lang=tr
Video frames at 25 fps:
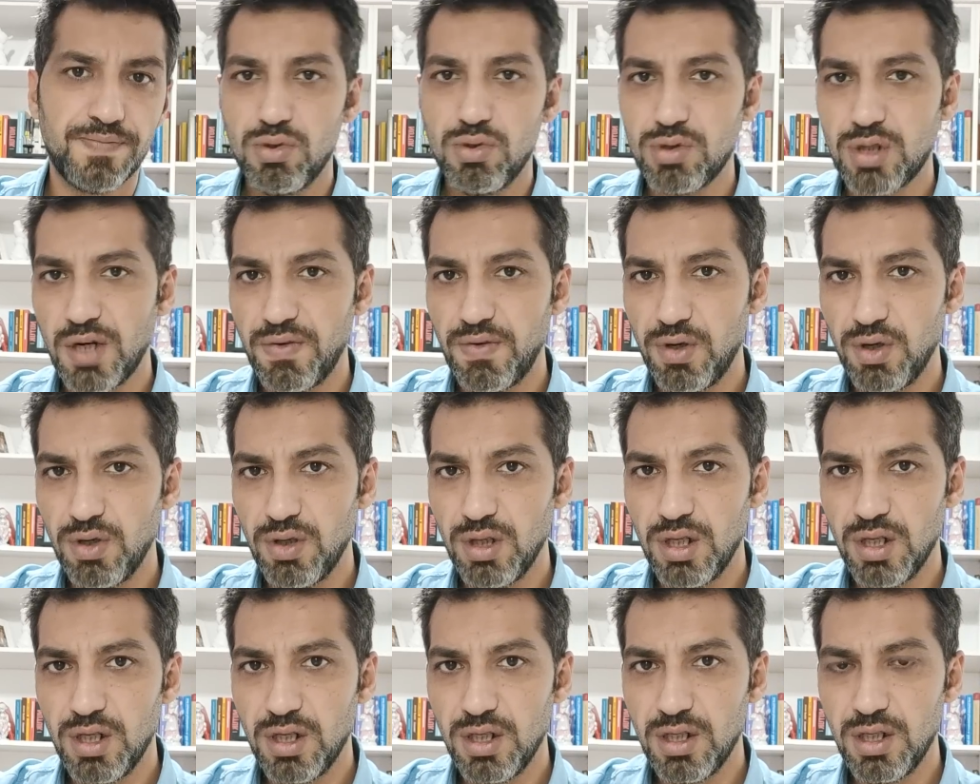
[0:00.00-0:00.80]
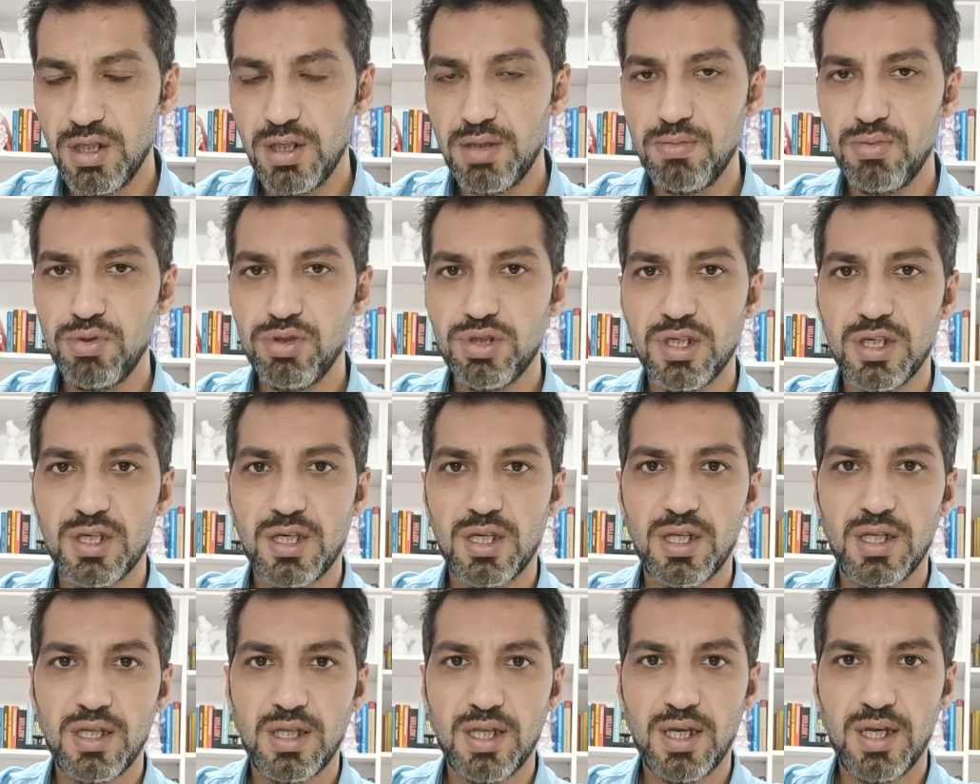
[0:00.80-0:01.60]
Türk Hava Yolları'nı bu
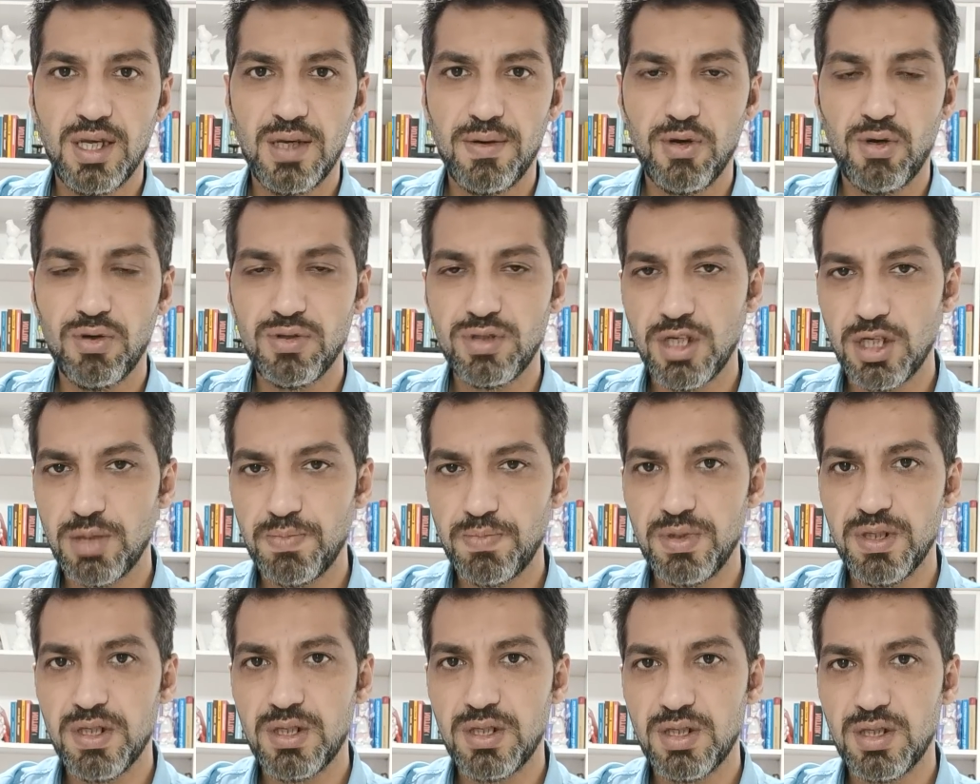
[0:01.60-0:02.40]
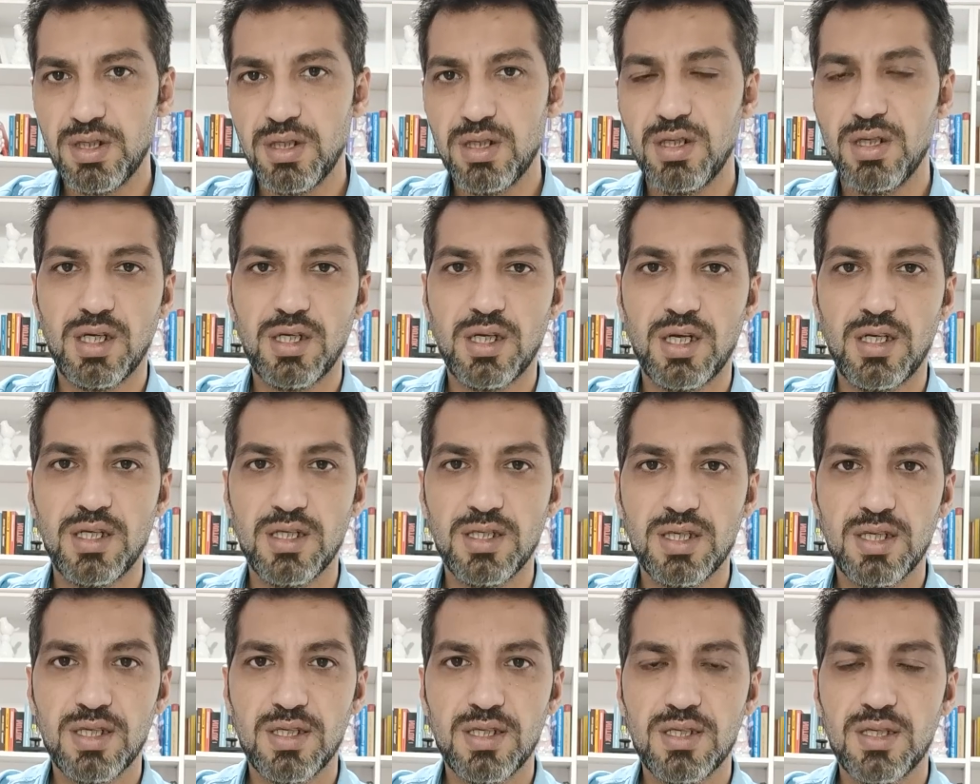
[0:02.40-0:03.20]
şekilde özet bir
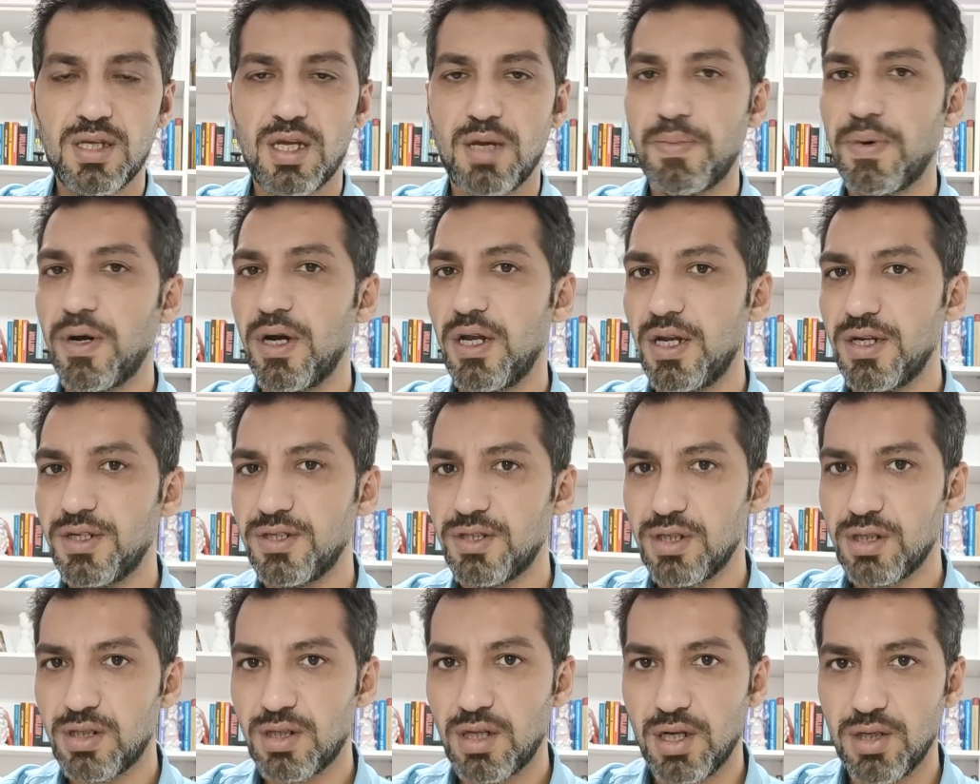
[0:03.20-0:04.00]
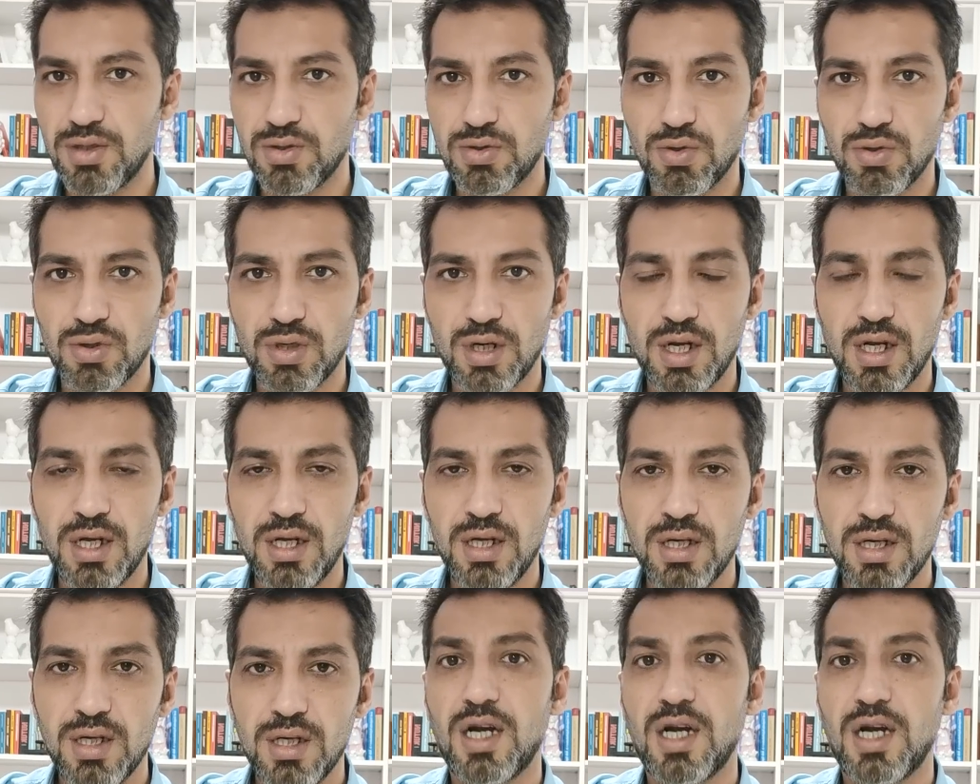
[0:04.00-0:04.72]
analizle sizle paylaştıktan sonra